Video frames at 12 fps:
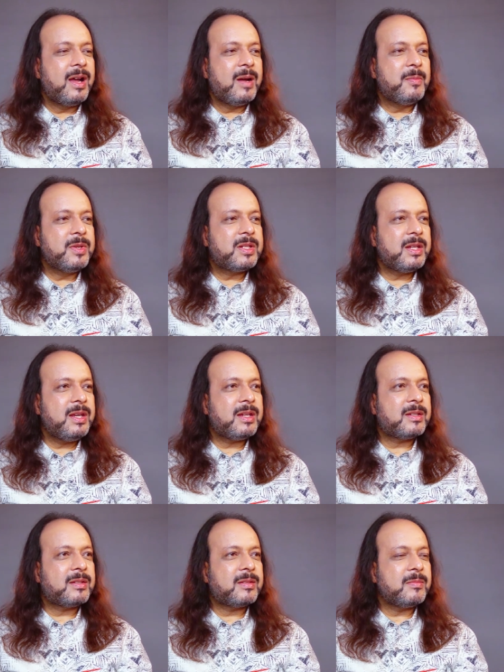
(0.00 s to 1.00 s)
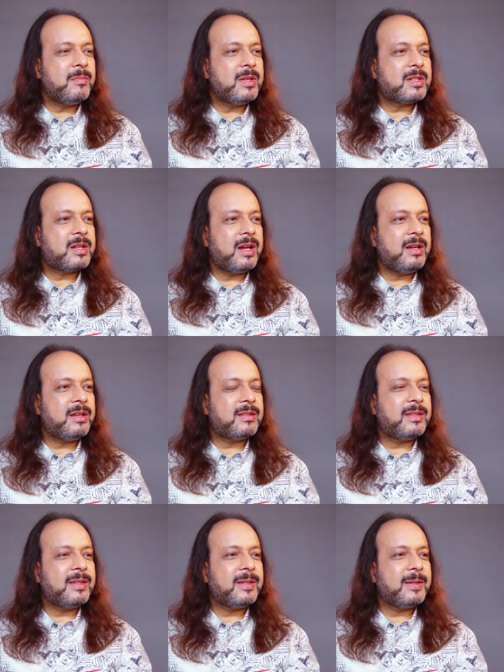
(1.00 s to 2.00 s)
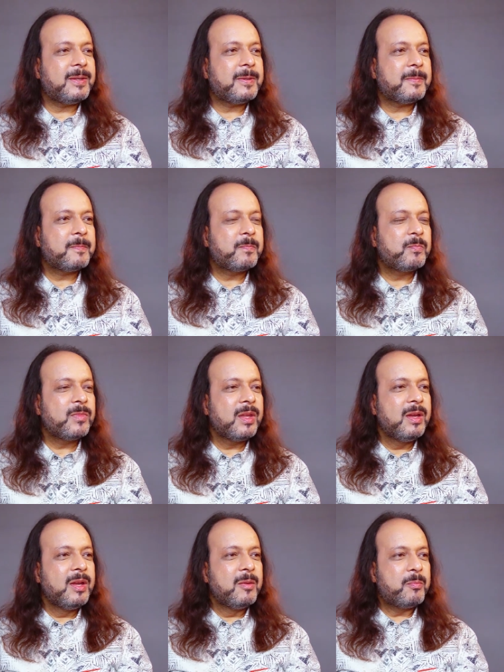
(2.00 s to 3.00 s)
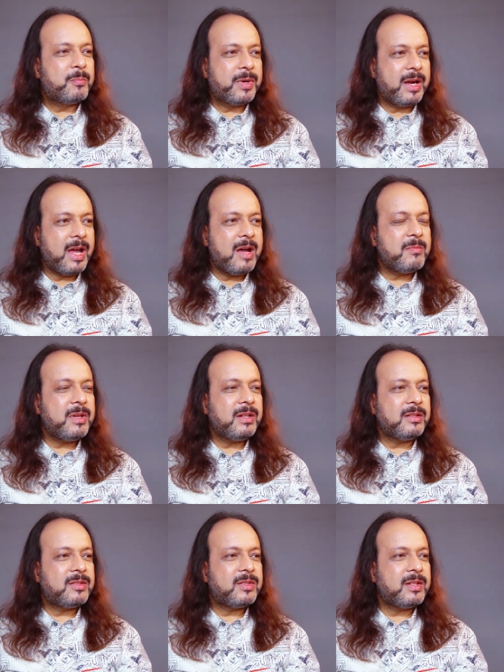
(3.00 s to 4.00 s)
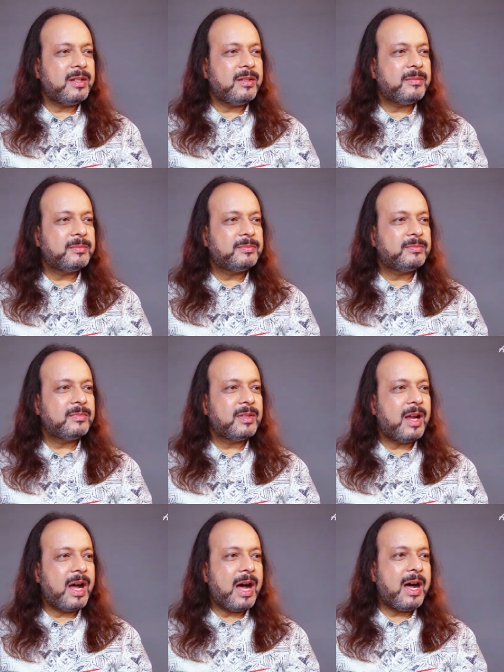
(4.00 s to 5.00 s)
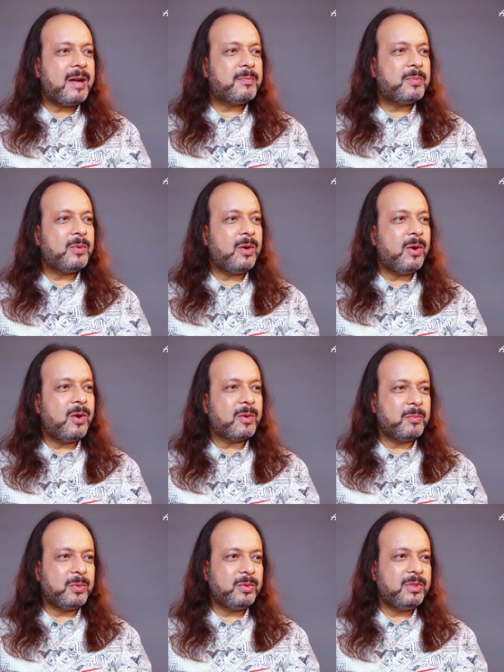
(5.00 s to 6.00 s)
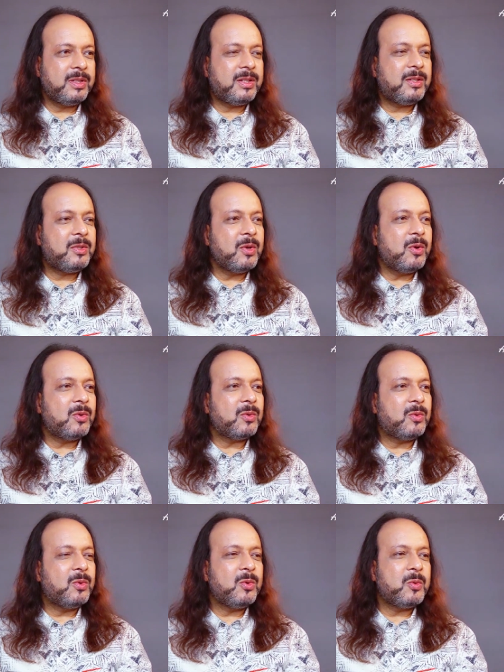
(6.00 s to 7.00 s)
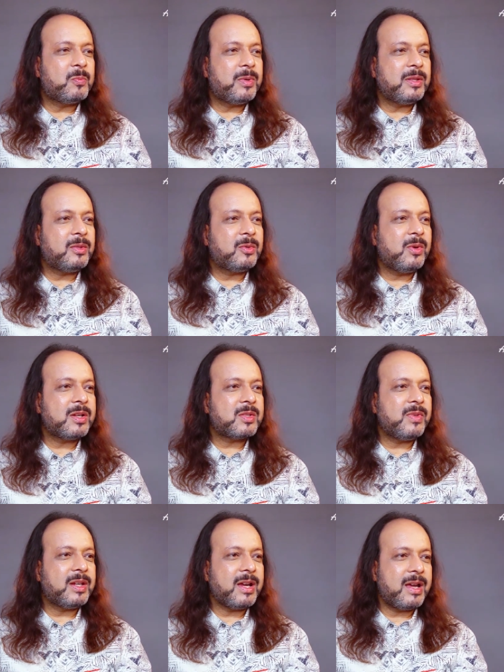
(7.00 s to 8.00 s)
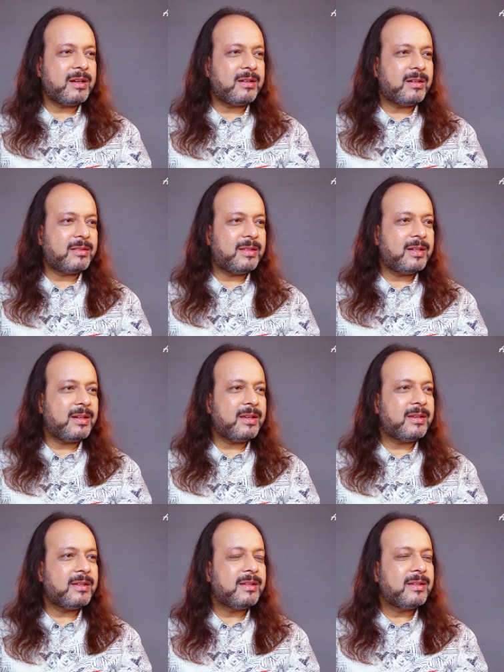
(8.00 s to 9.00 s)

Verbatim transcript: अभिषेक मिश्रा लिखते हैं प्रणाम अनंत श्री आप और बुद्ध क्यों गुरु पद को अस्वीकार करते रहे